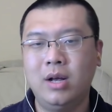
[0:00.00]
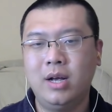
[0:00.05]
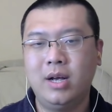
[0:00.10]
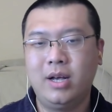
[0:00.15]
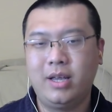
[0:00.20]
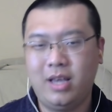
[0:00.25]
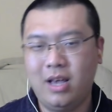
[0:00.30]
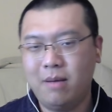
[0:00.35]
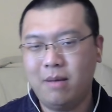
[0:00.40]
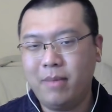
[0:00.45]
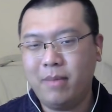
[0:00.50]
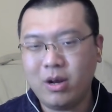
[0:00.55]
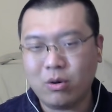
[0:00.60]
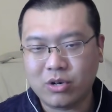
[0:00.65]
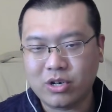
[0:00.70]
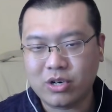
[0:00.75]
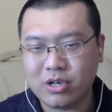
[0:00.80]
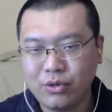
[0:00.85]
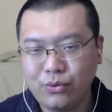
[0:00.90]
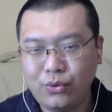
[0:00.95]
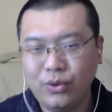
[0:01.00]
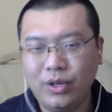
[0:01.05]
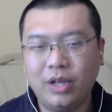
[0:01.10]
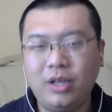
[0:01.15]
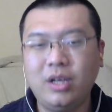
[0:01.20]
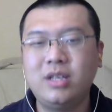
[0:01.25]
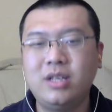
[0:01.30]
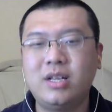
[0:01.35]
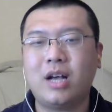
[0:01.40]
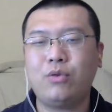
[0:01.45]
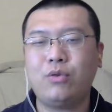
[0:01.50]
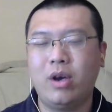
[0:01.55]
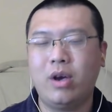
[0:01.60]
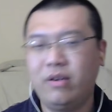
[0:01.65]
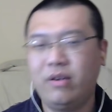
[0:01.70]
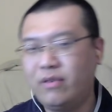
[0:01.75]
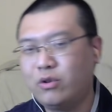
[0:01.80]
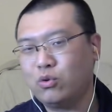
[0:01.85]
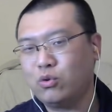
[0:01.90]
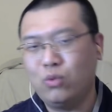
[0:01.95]
也没有失去的定价权，因
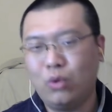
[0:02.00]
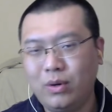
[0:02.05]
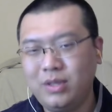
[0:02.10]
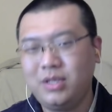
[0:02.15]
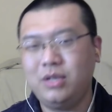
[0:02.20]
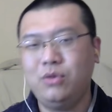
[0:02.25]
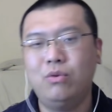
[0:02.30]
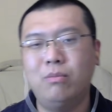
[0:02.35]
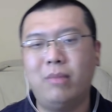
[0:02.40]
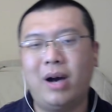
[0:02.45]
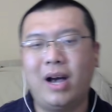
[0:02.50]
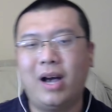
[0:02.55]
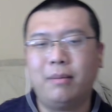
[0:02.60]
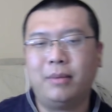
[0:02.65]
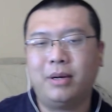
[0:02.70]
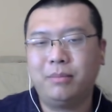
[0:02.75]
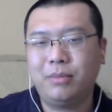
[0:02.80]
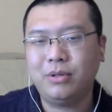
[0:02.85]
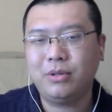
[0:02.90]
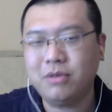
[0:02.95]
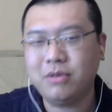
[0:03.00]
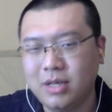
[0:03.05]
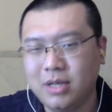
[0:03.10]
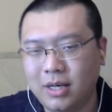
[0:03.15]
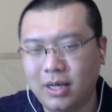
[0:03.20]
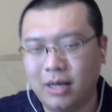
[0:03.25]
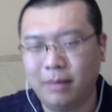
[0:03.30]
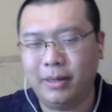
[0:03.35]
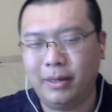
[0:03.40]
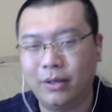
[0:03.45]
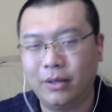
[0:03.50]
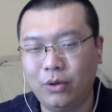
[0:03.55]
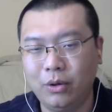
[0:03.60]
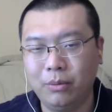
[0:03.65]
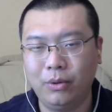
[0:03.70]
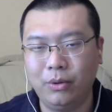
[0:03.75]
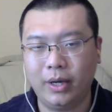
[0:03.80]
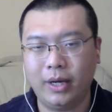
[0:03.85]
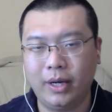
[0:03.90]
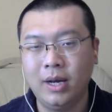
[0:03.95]
为中国会继续买嘛，不就这个嘛，对不
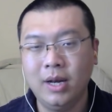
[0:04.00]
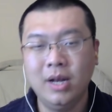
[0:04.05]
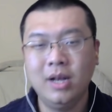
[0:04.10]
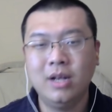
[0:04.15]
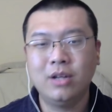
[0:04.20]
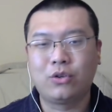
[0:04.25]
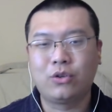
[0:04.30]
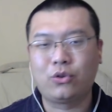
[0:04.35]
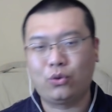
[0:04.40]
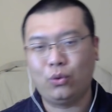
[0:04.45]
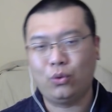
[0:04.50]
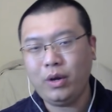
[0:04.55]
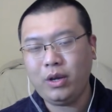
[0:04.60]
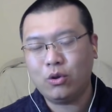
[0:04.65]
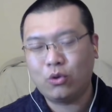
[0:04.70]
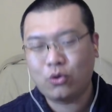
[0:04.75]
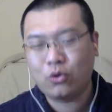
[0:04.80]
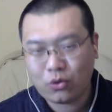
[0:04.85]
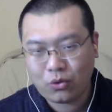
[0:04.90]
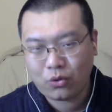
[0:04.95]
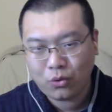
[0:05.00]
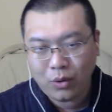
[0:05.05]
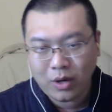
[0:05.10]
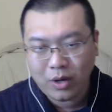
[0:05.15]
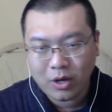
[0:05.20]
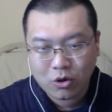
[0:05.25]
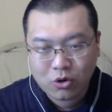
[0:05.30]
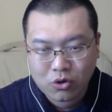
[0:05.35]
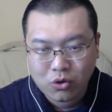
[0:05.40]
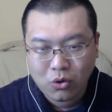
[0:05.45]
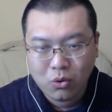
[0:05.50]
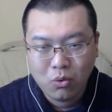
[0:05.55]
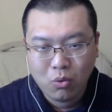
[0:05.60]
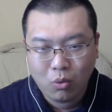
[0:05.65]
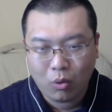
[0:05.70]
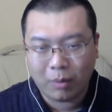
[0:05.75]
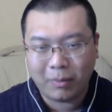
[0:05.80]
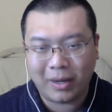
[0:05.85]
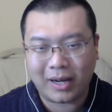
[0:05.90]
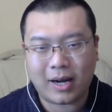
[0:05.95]
对？所以最终
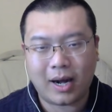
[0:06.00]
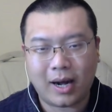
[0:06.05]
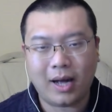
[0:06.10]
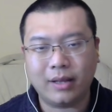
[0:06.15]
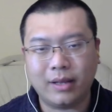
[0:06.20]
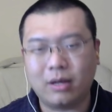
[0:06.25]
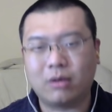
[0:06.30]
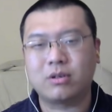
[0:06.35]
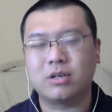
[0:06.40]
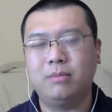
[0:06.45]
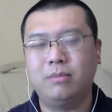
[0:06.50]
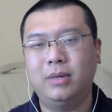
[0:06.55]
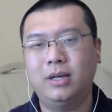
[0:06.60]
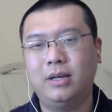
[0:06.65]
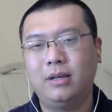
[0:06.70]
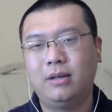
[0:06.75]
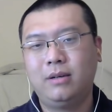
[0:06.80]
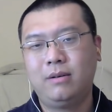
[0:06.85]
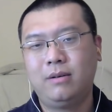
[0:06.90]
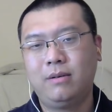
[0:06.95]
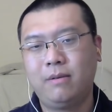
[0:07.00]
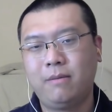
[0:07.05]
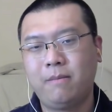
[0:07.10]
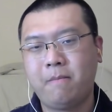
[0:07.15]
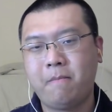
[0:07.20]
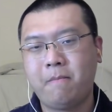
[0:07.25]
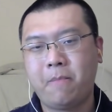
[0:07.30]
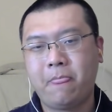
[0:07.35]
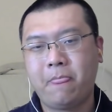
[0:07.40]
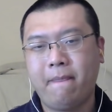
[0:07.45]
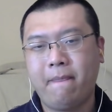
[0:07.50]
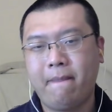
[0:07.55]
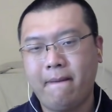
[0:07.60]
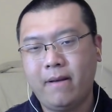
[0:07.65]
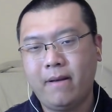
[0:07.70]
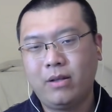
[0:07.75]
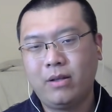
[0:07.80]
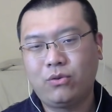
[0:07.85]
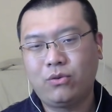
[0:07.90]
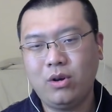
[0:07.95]
我们看到什么？
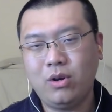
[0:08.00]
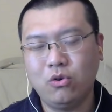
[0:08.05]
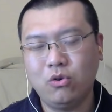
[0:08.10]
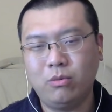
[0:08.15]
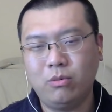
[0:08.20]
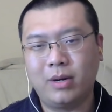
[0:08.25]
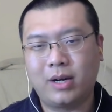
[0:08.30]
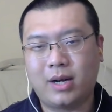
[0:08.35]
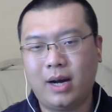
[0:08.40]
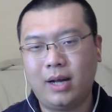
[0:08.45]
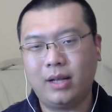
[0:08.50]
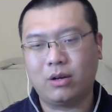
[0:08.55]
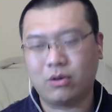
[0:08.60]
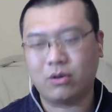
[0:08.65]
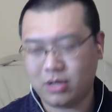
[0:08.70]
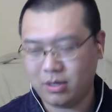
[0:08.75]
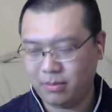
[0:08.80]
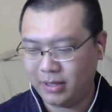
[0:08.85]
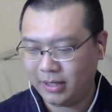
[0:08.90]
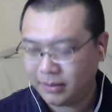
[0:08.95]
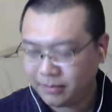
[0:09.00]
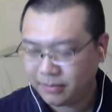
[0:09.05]
最终我们看到什么？